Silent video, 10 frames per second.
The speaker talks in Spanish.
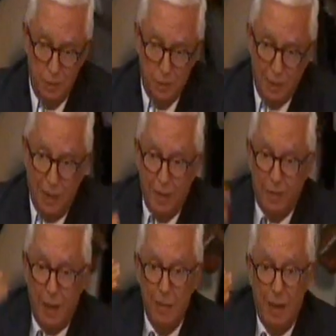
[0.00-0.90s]
Se les
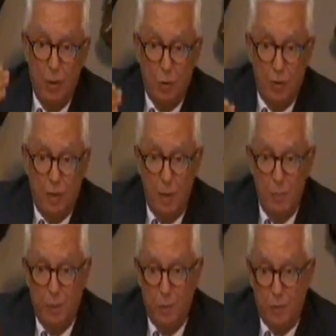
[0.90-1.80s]
queman los
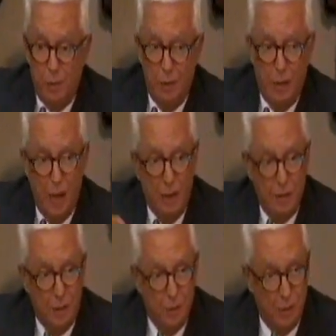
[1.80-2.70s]
equipos eh,
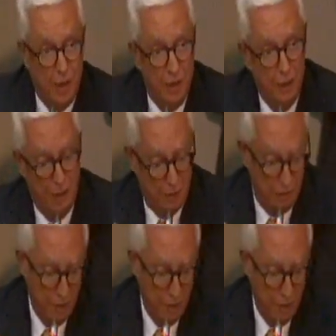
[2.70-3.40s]
eléctricos a la gente.